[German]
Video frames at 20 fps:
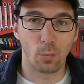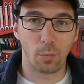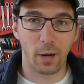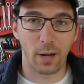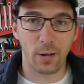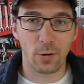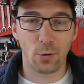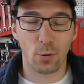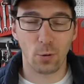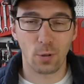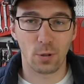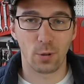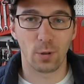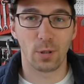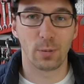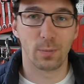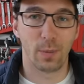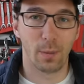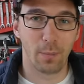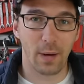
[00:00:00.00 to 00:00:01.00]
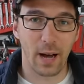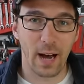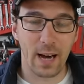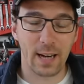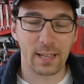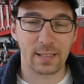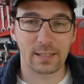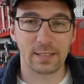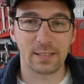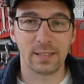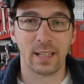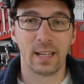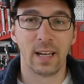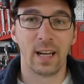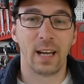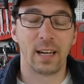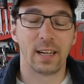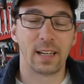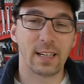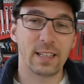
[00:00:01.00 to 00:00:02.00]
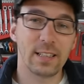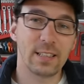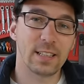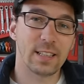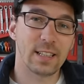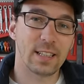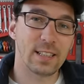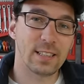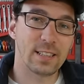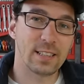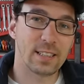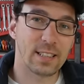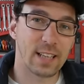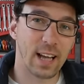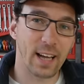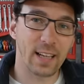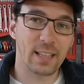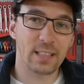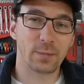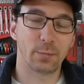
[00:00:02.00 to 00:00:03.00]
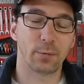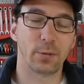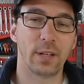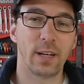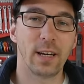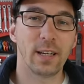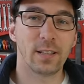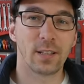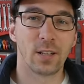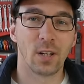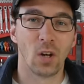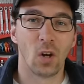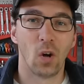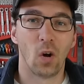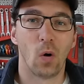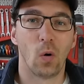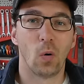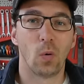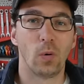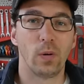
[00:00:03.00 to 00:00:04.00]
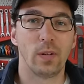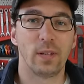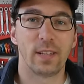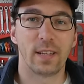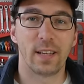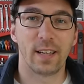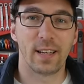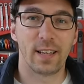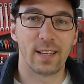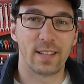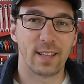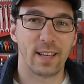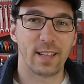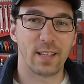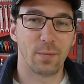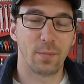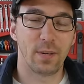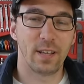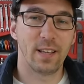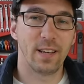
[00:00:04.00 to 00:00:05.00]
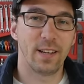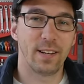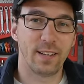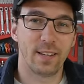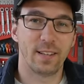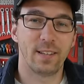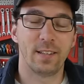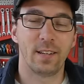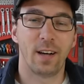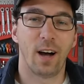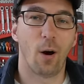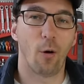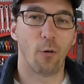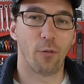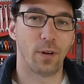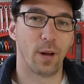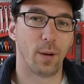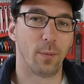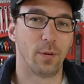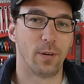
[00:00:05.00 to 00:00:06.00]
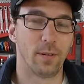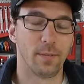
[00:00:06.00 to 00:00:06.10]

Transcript: Brandschutz sollte man beachten. Ein richtig, richtig geiles Projekt und äh, ich zeige dir mal hier eine Aufnahme.